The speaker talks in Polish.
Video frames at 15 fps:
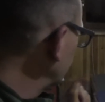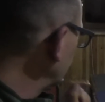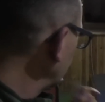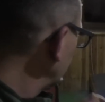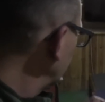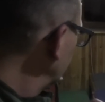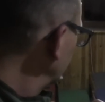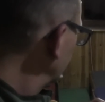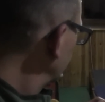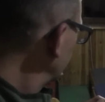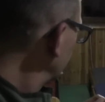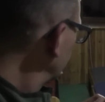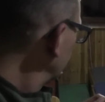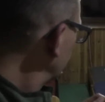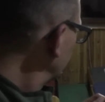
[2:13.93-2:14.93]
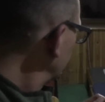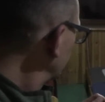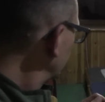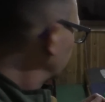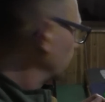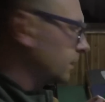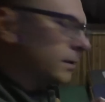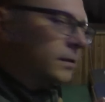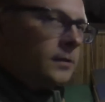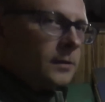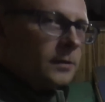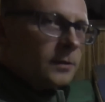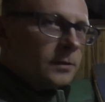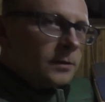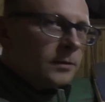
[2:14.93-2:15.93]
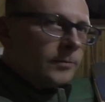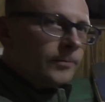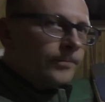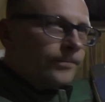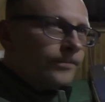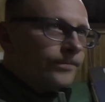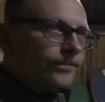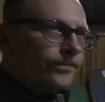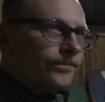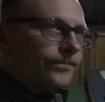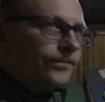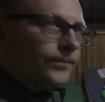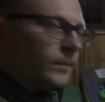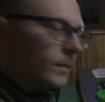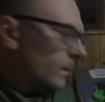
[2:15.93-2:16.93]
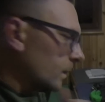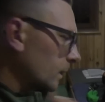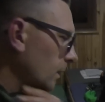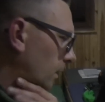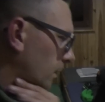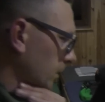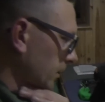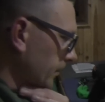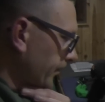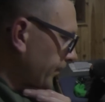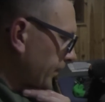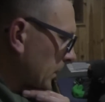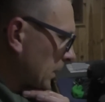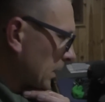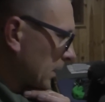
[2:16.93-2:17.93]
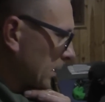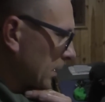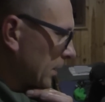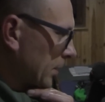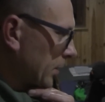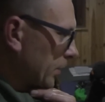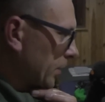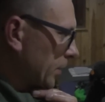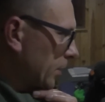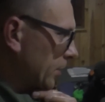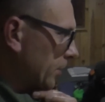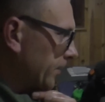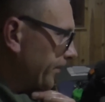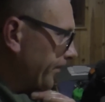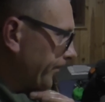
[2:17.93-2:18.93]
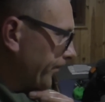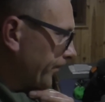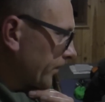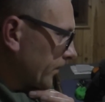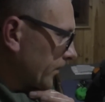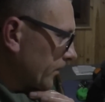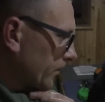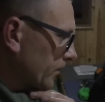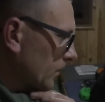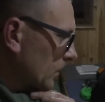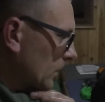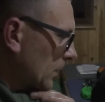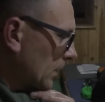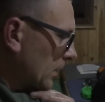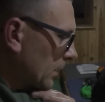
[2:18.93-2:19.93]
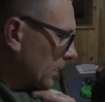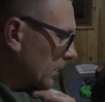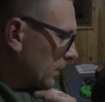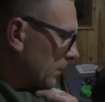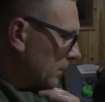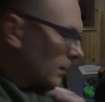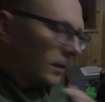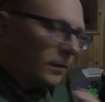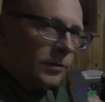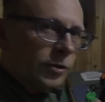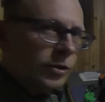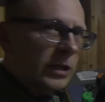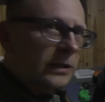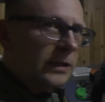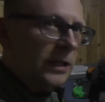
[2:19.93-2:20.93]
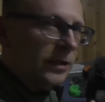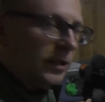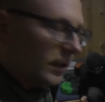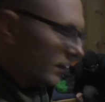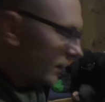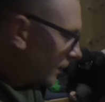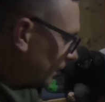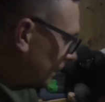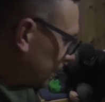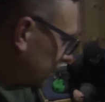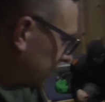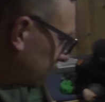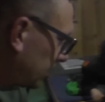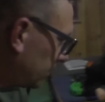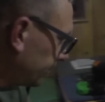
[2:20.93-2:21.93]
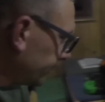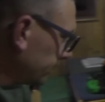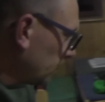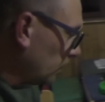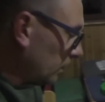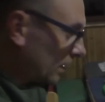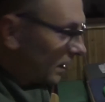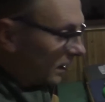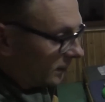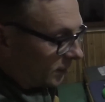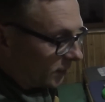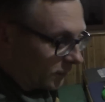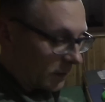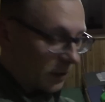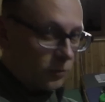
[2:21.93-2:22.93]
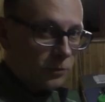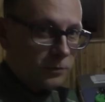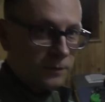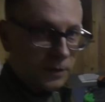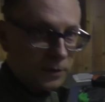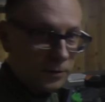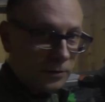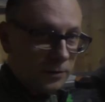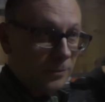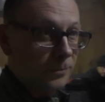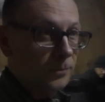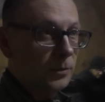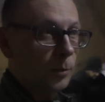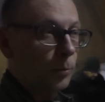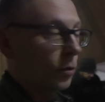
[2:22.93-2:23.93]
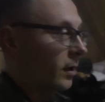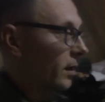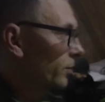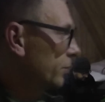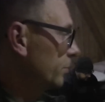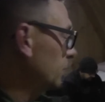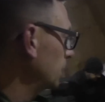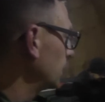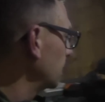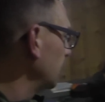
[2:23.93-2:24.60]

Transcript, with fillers: tak? Chyba tak, ja myślę, że nam później dadzą, ale to działa no. sprawnie, no. bardzo sprawnie. I... Mm, śniadanie jest w cenie, nie? Teraz jest wieczór, więc nie pokażemy.